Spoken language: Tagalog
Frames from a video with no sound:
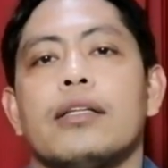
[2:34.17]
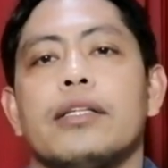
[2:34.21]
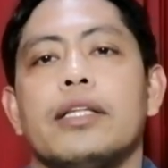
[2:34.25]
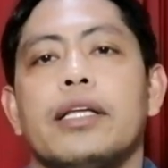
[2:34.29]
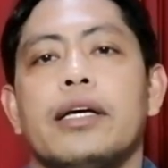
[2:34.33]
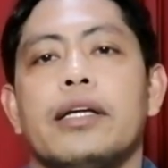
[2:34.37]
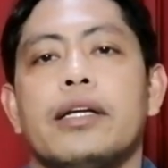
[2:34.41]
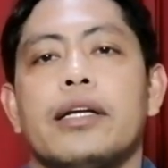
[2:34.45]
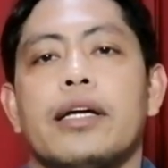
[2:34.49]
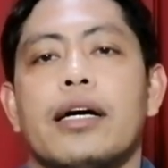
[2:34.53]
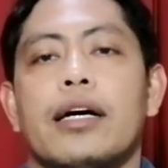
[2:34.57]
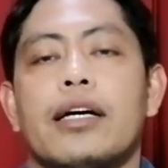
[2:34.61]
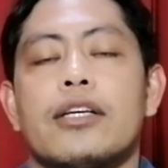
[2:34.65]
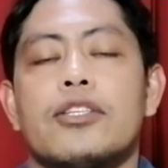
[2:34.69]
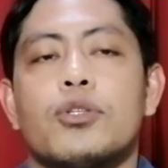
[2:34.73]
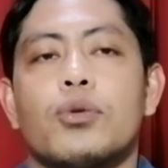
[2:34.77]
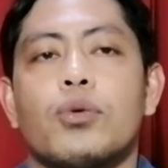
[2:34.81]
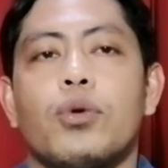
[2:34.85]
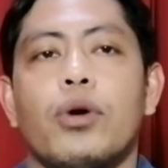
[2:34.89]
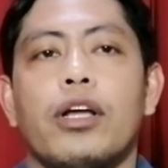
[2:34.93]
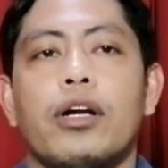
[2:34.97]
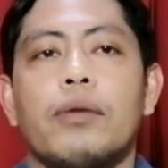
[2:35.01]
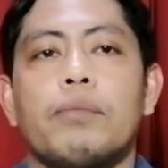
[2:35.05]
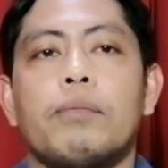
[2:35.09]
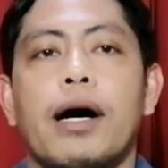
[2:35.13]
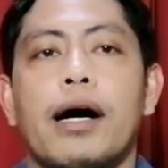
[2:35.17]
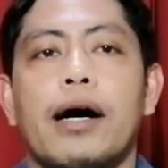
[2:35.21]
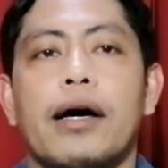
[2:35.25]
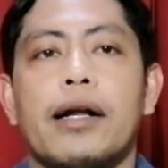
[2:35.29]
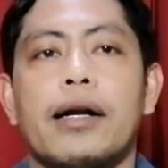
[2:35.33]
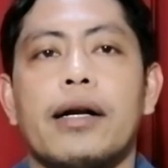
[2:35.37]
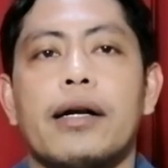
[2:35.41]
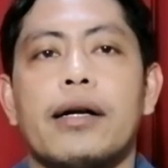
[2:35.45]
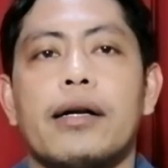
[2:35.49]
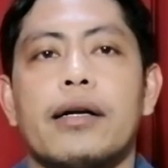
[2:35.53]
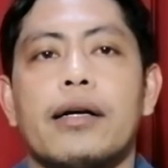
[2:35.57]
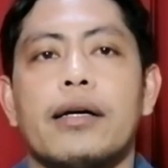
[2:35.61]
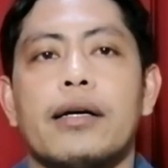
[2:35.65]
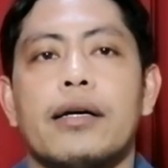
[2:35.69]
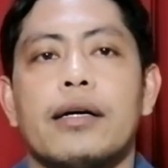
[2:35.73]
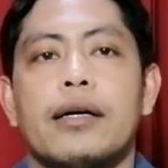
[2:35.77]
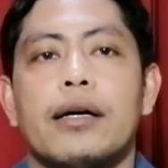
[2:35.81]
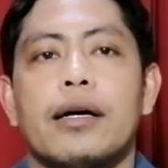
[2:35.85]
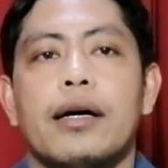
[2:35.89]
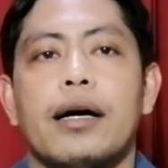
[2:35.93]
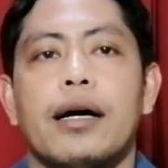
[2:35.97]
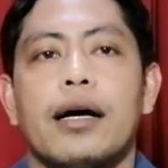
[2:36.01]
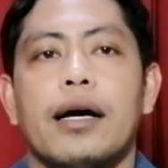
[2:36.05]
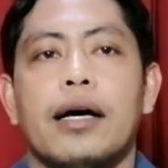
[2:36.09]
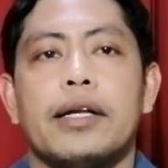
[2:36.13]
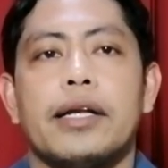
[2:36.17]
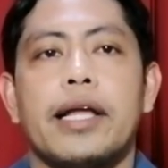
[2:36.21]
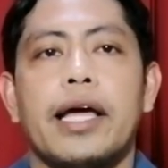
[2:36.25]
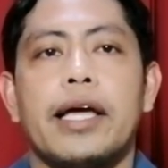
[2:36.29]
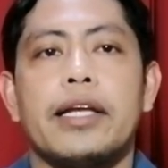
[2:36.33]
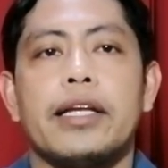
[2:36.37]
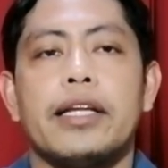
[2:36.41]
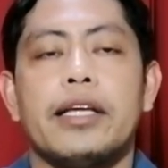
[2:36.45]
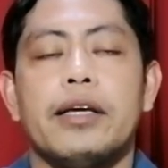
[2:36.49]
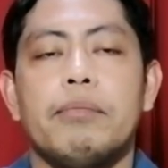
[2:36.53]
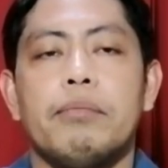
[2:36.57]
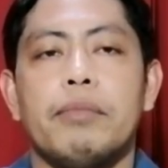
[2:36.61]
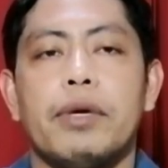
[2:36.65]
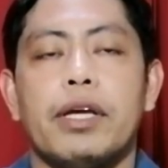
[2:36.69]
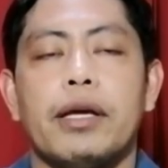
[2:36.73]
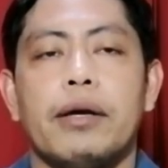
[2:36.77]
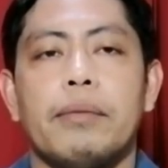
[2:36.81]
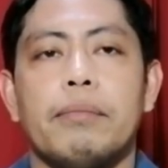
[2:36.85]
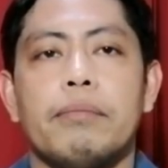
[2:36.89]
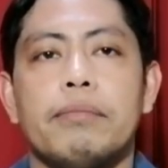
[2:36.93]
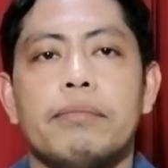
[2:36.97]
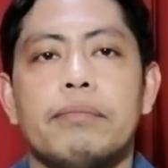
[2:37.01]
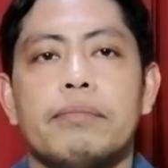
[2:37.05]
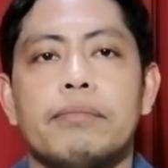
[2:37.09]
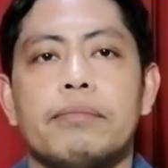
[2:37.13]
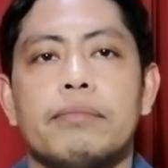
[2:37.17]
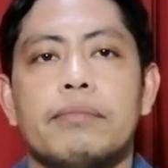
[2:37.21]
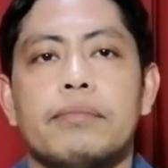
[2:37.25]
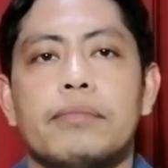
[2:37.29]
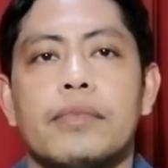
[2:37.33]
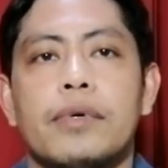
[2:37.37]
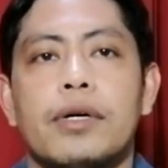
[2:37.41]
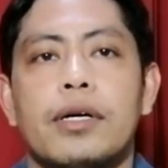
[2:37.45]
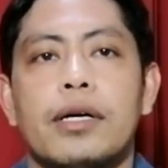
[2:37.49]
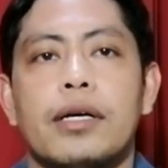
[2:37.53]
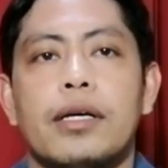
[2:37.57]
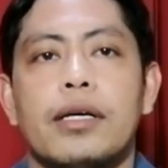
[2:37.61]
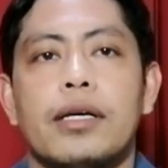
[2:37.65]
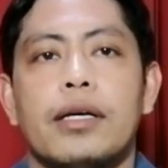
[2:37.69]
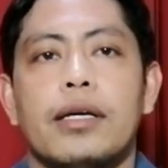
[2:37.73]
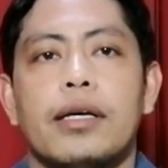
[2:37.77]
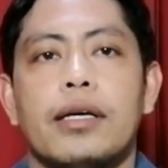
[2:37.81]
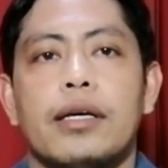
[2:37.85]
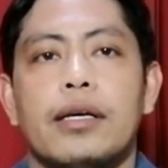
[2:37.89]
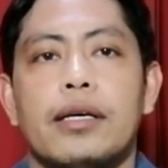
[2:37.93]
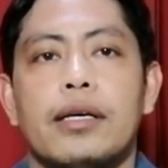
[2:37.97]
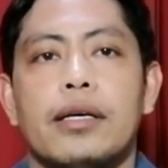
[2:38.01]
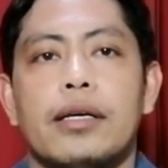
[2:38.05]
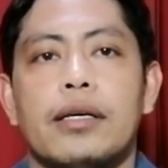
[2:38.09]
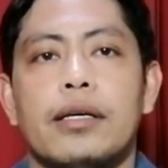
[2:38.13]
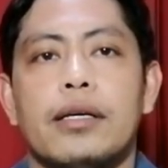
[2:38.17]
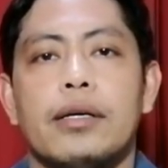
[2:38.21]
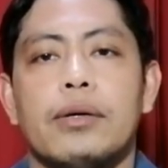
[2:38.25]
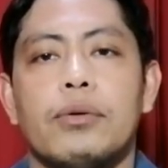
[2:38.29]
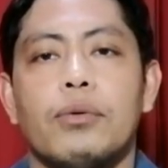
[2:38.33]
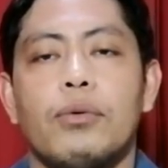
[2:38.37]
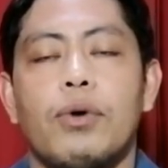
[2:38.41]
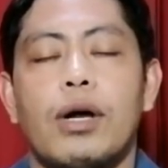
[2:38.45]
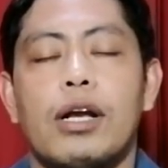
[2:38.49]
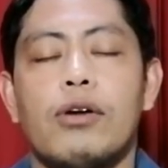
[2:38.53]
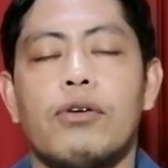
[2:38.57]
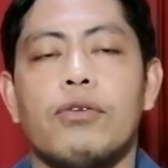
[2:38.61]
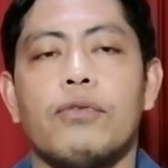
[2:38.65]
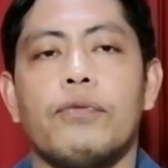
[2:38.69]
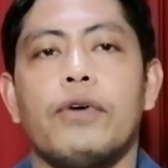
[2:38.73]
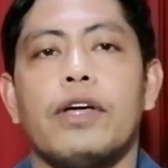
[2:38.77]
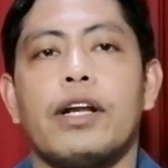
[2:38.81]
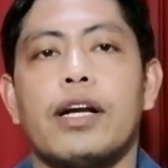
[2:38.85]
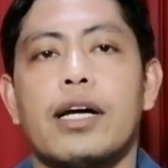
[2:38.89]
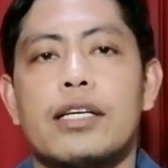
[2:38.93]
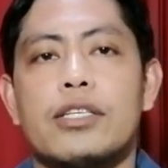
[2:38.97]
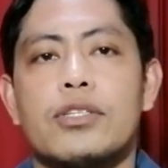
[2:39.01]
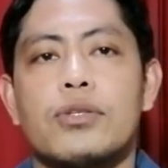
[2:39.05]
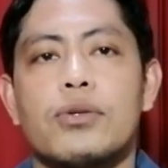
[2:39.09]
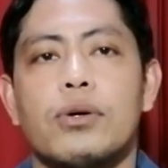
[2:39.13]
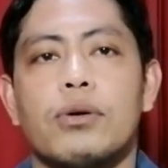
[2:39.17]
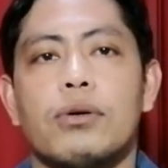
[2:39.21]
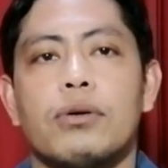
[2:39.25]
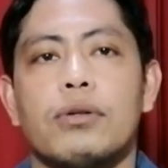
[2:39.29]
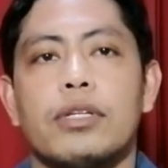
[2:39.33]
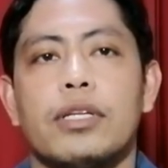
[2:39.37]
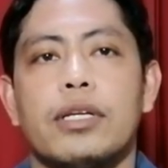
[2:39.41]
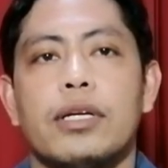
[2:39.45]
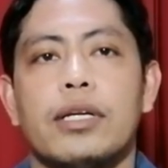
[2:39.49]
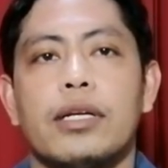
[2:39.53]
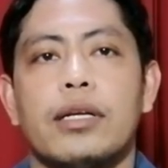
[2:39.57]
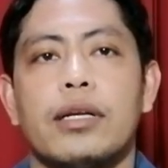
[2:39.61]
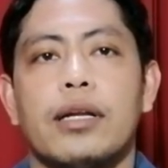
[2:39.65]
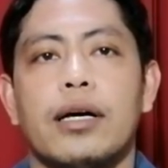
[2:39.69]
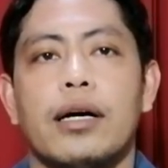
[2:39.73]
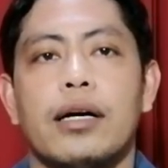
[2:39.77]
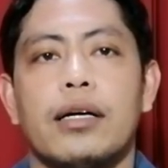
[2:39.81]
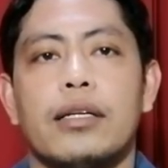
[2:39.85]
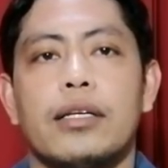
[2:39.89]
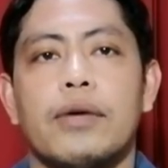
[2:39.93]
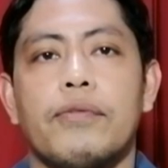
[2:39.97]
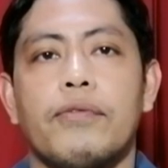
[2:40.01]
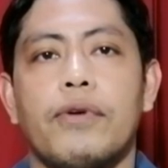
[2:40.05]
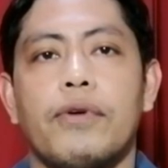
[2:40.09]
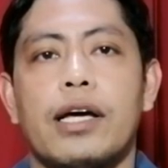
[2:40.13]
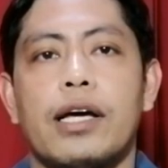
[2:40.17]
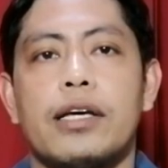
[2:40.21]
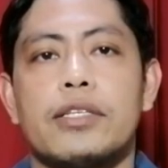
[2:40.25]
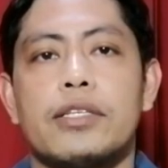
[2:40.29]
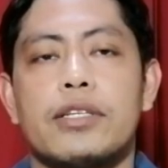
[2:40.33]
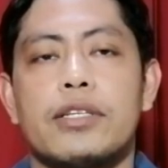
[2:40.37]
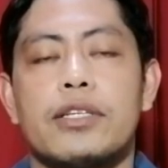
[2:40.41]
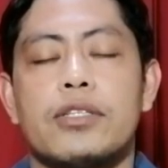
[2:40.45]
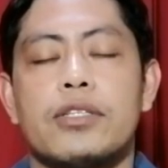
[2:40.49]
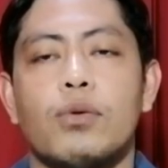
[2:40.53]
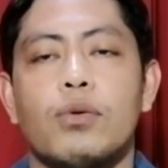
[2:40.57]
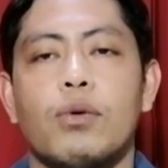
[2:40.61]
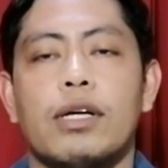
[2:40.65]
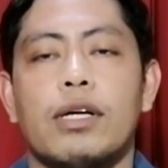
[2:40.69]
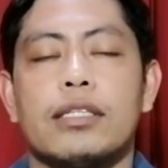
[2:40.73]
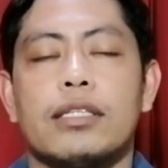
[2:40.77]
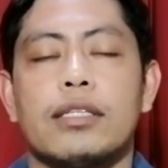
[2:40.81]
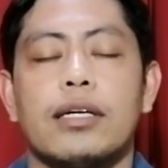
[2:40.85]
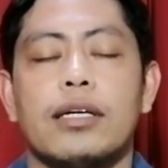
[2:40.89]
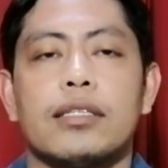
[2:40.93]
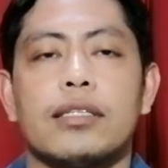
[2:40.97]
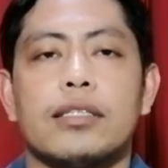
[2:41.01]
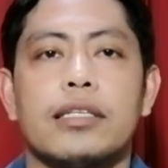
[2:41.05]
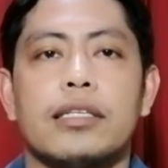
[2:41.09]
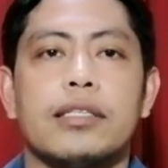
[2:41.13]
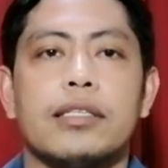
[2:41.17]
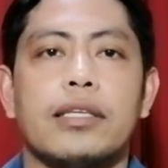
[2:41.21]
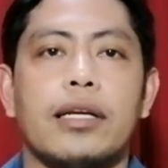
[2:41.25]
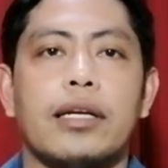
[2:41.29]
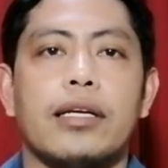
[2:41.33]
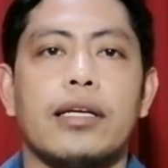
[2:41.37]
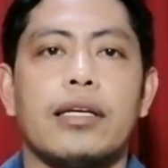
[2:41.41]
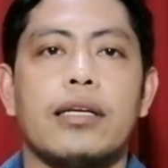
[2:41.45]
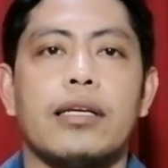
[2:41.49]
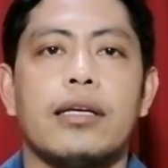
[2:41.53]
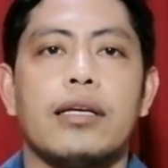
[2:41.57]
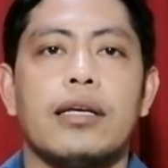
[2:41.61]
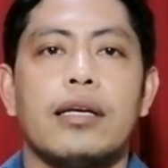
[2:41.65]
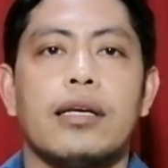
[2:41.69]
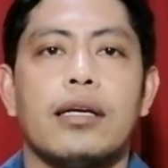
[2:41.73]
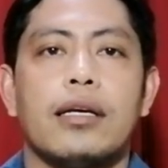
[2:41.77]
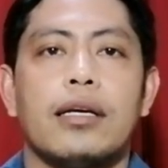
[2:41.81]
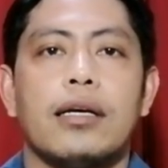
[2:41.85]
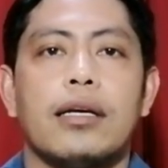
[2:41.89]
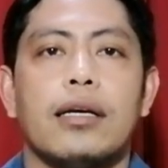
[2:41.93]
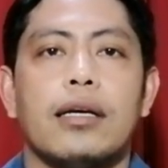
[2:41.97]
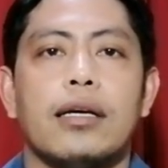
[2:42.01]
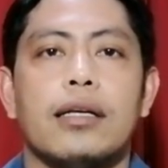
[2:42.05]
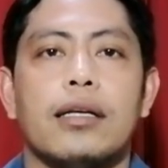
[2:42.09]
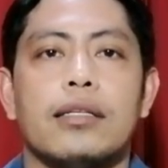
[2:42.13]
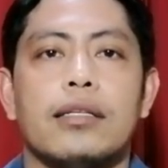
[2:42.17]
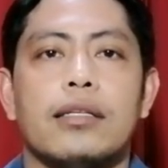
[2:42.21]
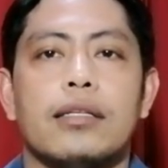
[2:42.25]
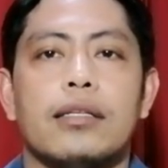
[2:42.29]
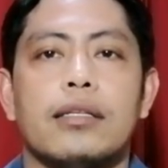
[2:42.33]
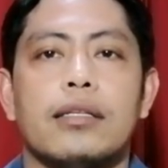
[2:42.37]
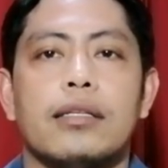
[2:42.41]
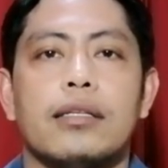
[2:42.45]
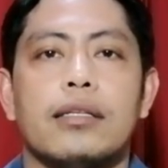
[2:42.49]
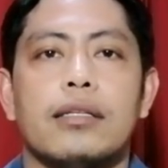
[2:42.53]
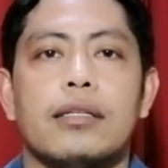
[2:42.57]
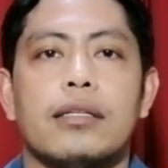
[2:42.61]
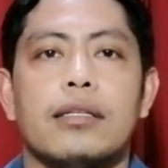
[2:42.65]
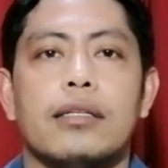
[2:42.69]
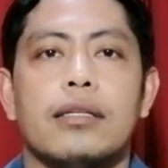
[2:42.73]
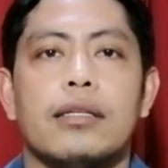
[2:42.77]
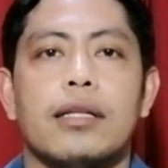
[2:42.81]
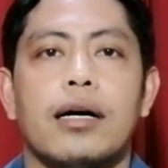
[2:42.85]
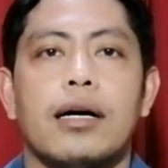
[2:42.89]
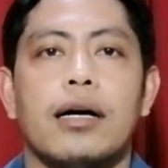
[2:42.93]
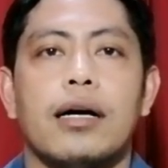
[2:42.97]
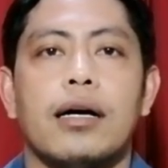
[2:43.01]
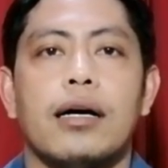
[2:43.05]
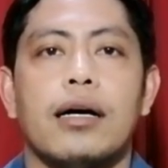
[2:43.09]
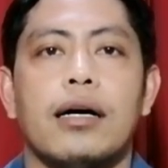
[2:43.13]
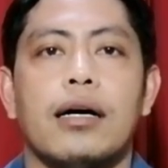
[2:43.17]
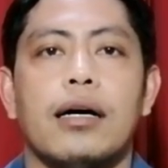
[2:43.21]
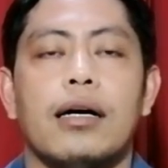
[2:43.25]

Then uh, square bar uh, ah, 9mm eh, piraso then uh, the price is 133 and the